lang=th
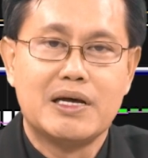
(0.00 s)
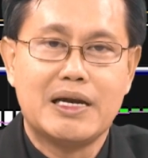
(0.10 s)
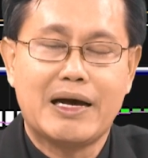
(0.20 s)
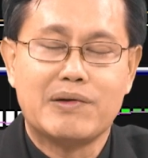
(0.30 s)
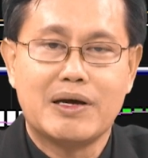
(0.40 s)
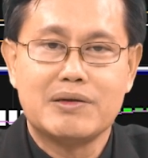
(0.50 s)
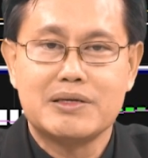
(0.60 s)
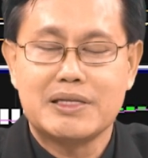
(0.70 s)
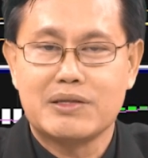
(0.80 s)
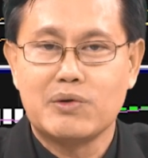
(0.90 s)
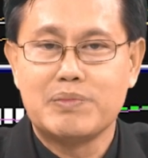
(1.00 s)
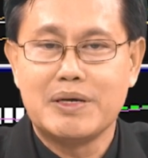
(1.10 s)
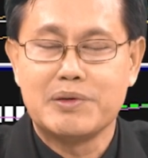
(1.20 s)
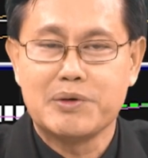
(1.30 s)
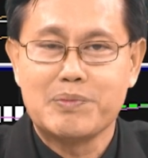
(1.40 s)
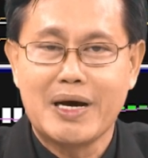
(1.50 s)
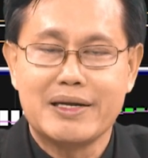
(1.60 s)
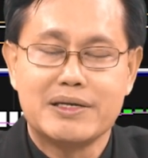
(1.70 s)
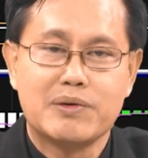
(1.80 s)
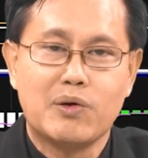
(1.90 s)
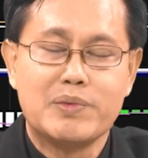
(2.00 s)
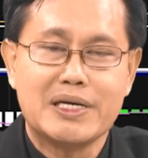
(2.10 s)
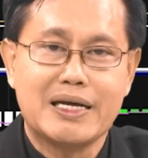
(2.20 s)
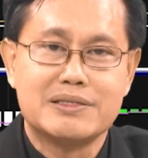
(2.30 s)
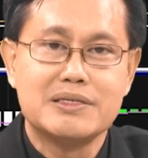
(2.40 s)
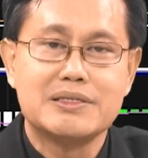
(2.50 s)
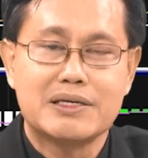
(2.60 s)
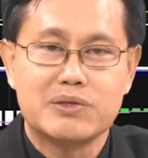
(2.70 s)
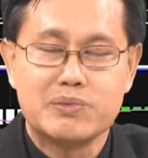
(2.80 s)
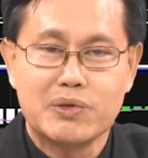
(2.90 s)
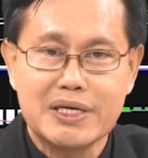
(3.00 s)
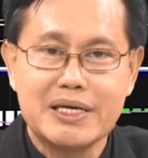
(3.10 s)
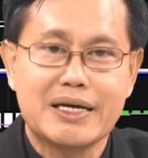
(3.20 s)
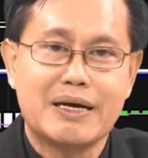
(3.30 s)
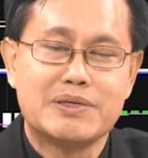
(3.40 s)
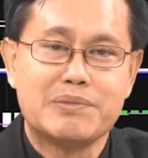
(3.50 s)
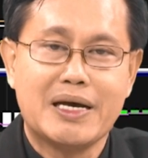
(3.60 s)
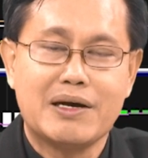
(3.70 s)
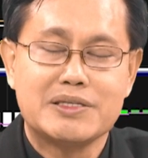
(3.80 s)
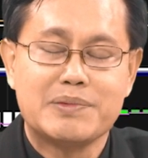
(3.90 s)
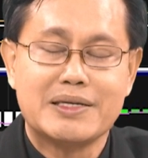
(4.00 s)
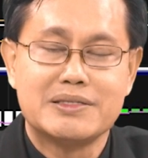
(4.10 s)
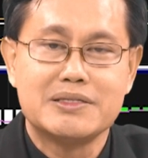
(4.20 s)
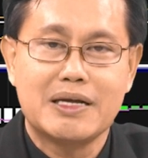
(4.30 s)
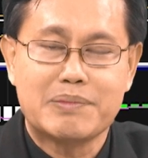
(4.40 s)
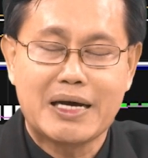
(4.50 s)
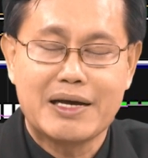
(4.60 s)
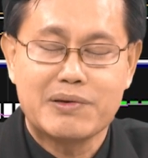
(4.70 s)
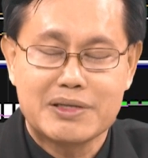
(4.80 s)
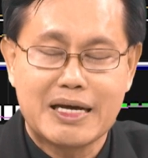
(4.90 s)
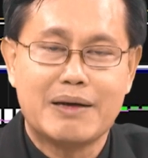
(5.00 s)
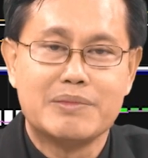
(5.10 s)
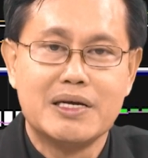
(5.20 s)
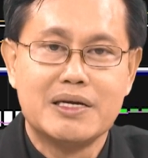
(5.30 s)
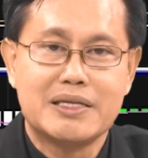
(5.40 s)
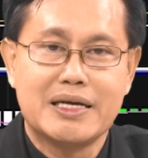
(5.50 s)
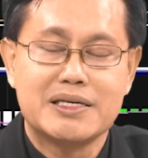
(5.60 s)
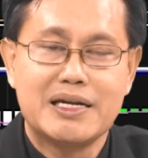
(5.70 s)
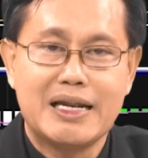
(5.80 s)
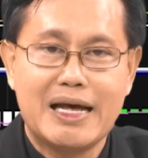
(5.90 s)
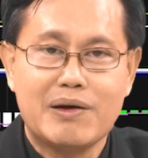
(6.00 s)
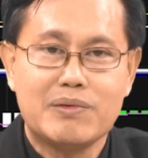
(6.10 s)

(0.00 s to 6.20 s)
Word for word: หลักของเขาตั้งแต่ต้นปีถึงปัจจุบันเนี่ยยังคงเป็นการซื้อสะสมสุทธินะครับถึงแม้เขาจะเป็นการซื้อสลับขายก็ตาม แต่เฉลี่ยแล้ว